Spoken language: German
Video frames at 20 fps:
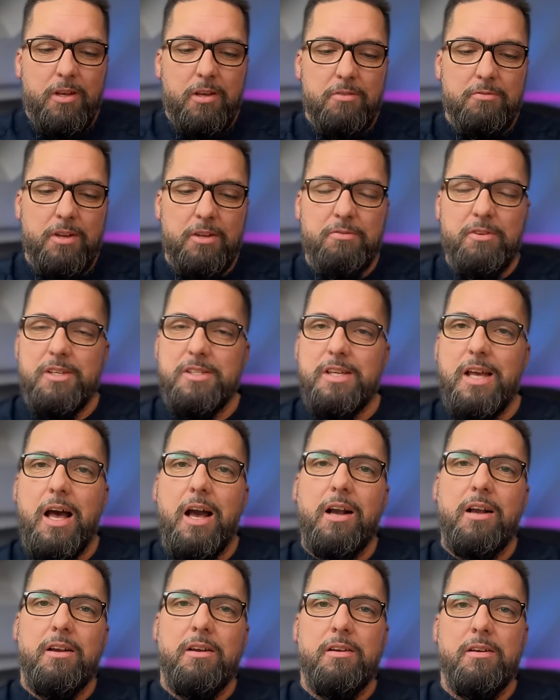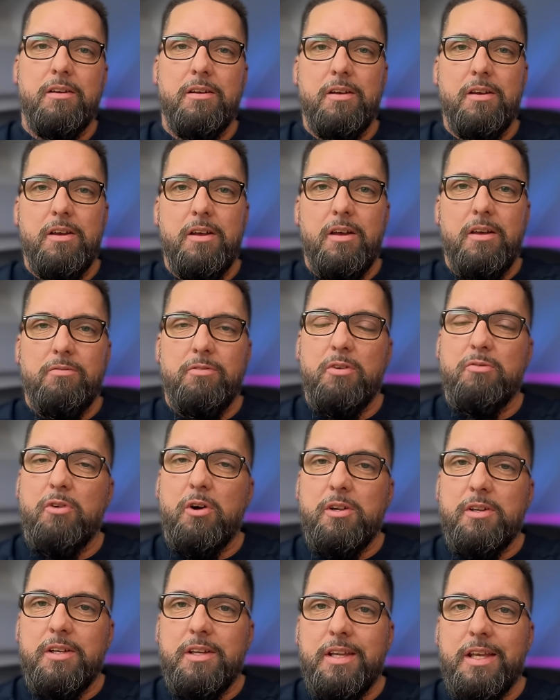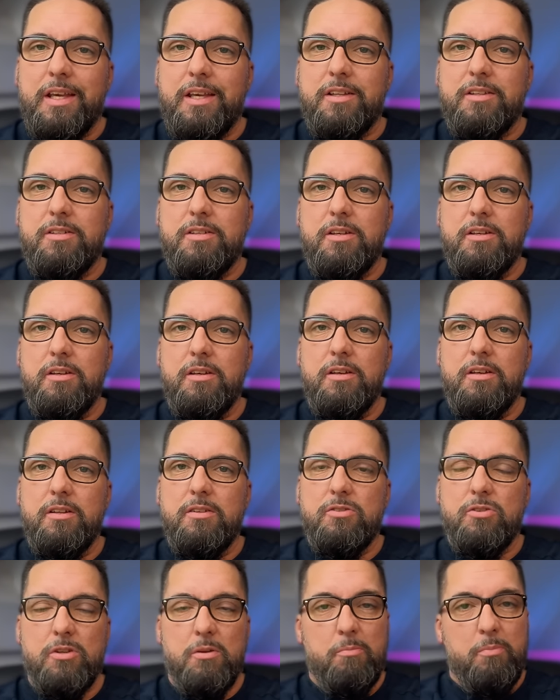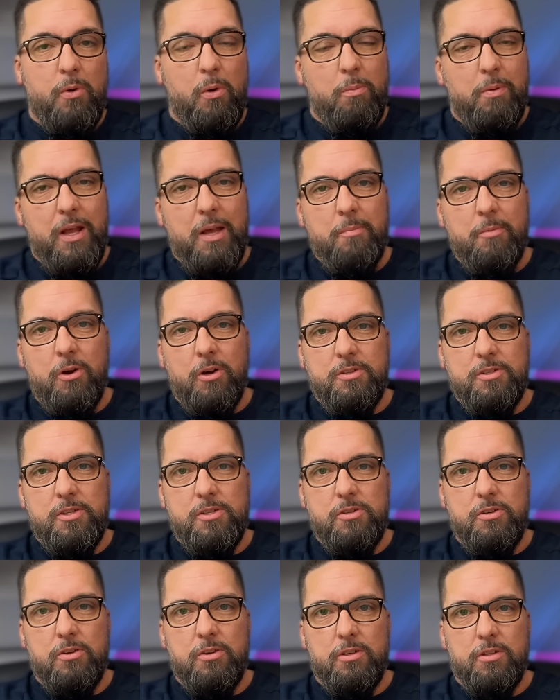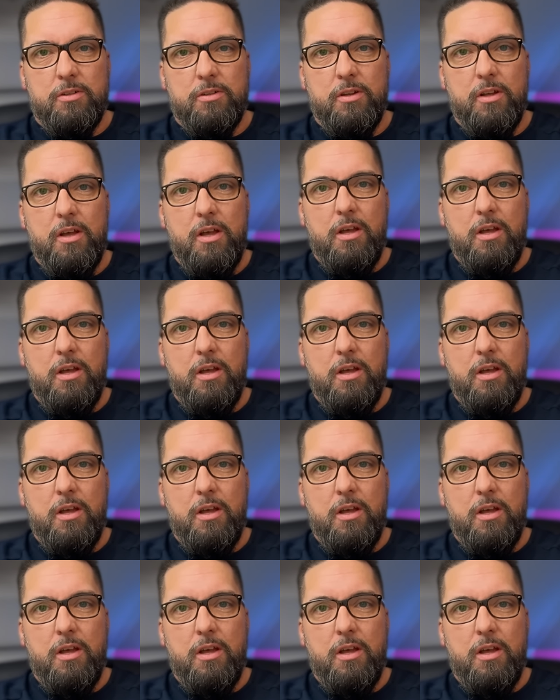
wenn wir sagen, wir wollen nicht zu dem Problem Gottes gehören,